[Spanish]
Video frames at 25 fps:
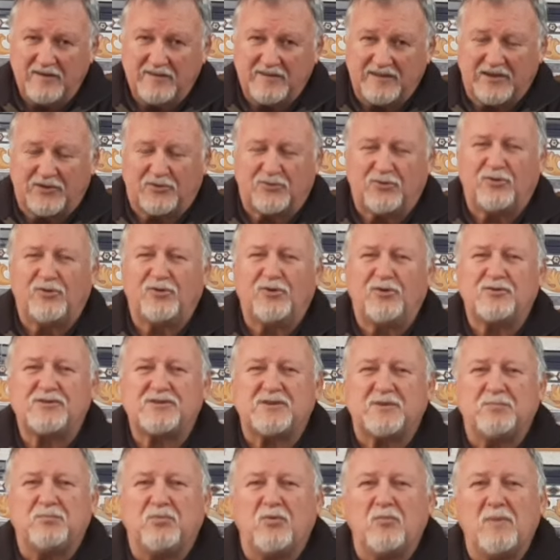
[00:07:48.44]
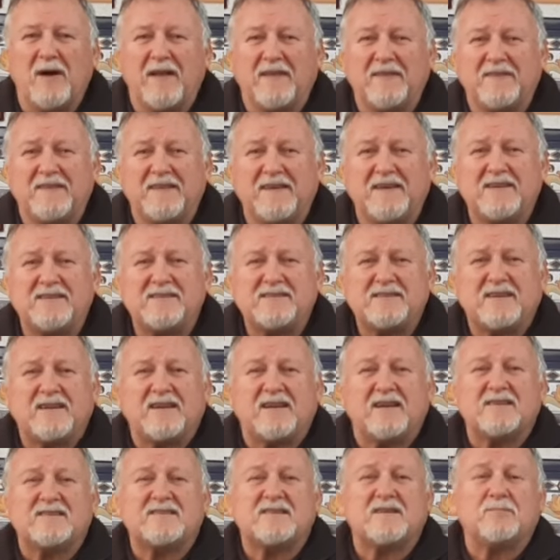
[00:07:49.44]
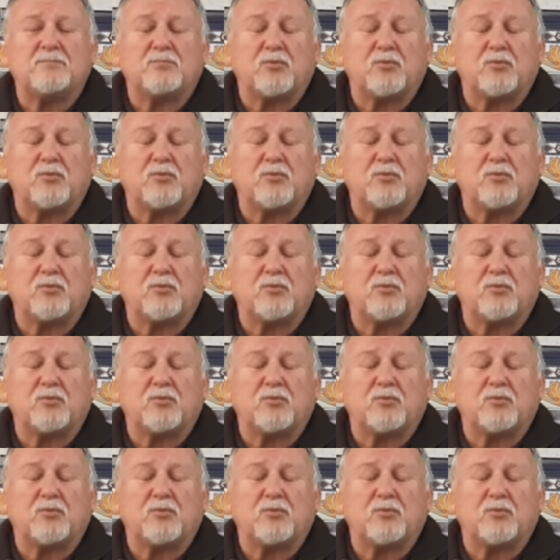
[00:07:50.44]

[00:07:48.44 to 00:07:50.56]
de todos los espumantes que se